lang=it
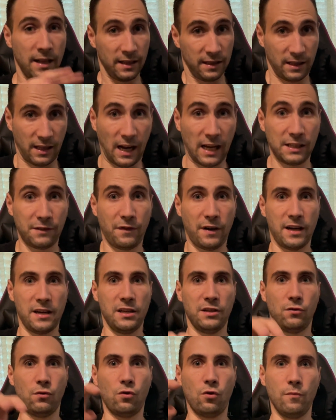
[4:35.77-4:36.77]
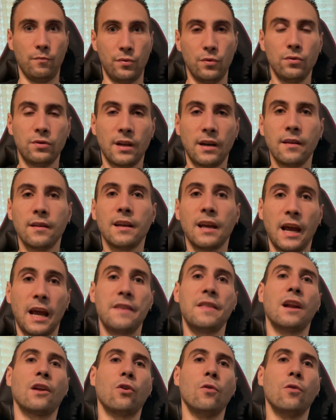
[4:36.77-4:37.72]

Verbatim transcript: trasferirli sul computer e dal